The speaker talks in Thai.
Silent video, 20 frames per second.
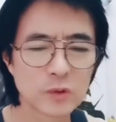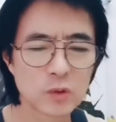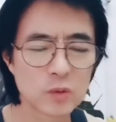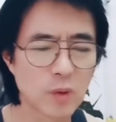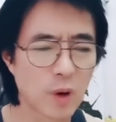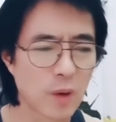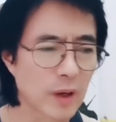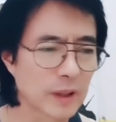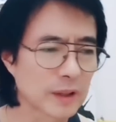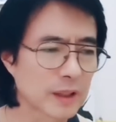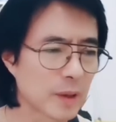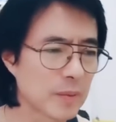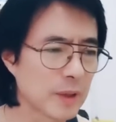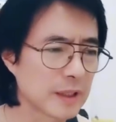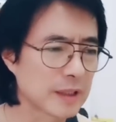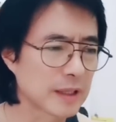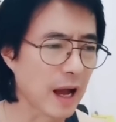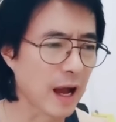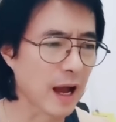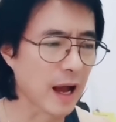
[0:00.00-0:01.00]
คุณบอกว่าถ้า
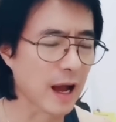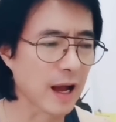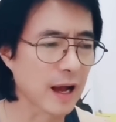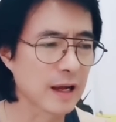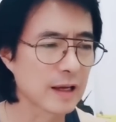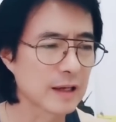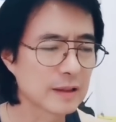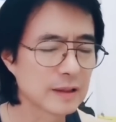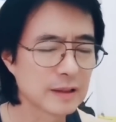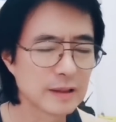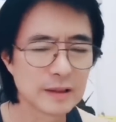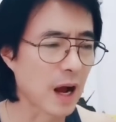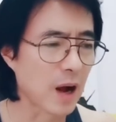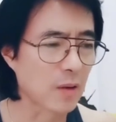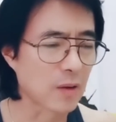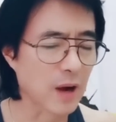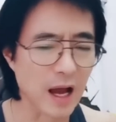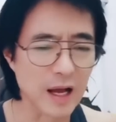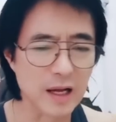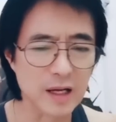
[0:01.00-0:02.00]
พิธาก้า
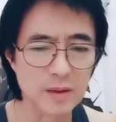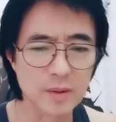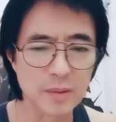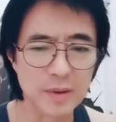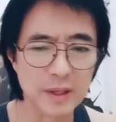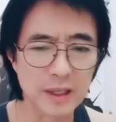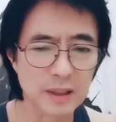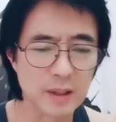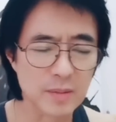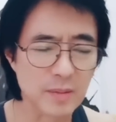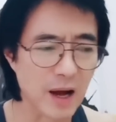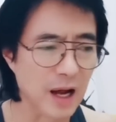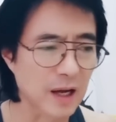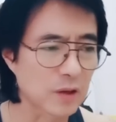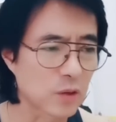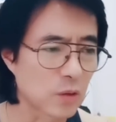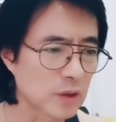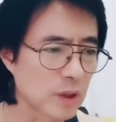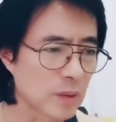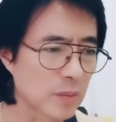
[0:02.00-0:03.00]
วไกลขึ้นมาเป็นรัฐบาล
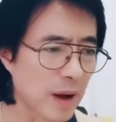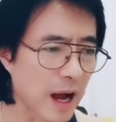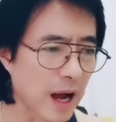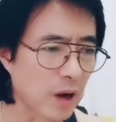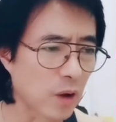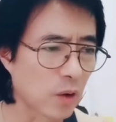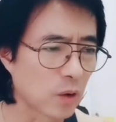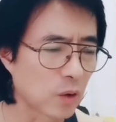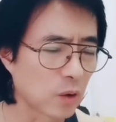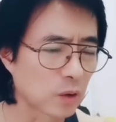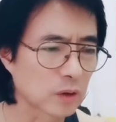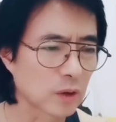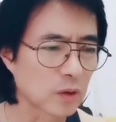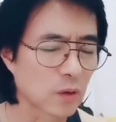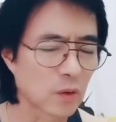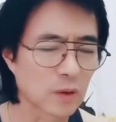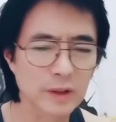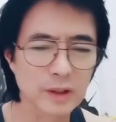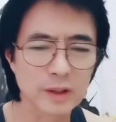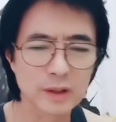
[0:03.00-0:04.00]
คุณจะพาคนลงถ
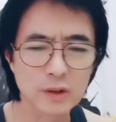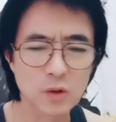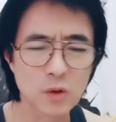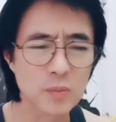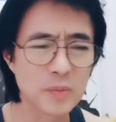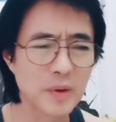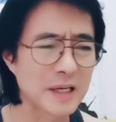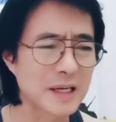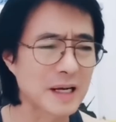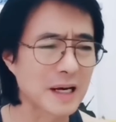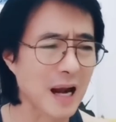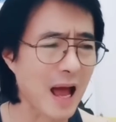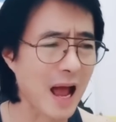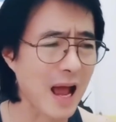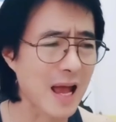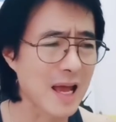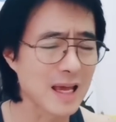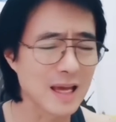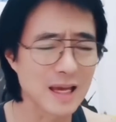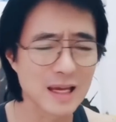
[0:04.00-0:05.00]
นนคุณเป็นใคร
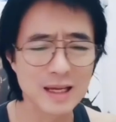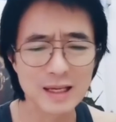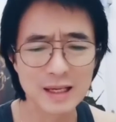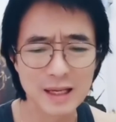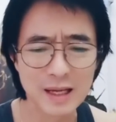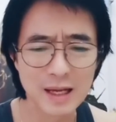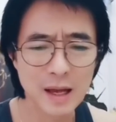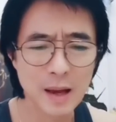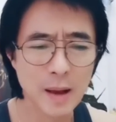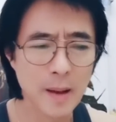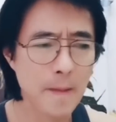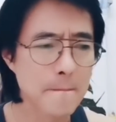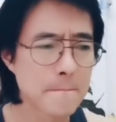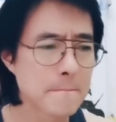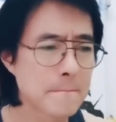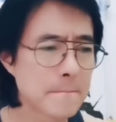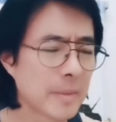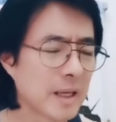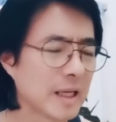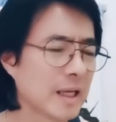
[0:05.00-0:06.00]

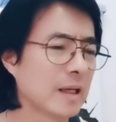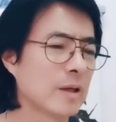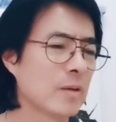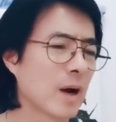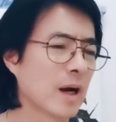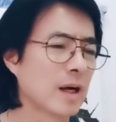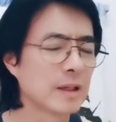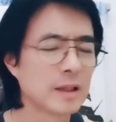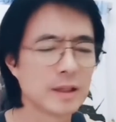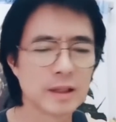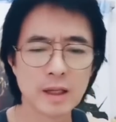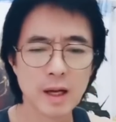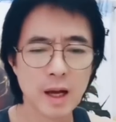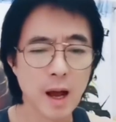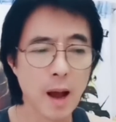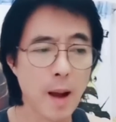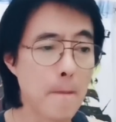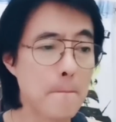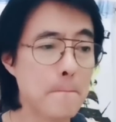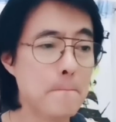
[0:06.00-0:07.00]
ไม่อช่ดีกว่า
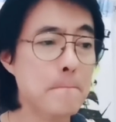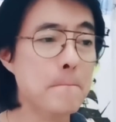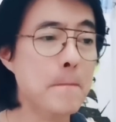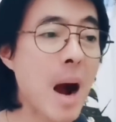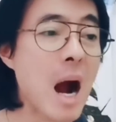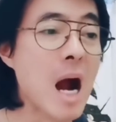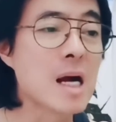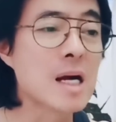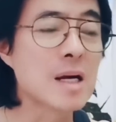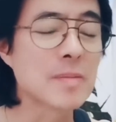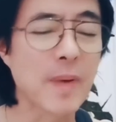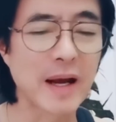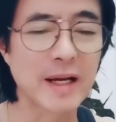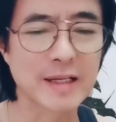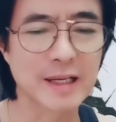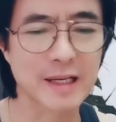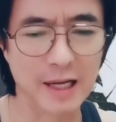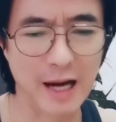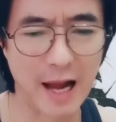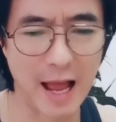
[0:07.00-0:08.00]
มึงเป็น
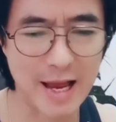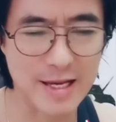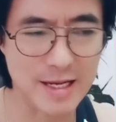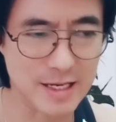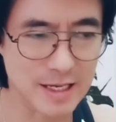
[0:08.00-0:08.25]
ใคร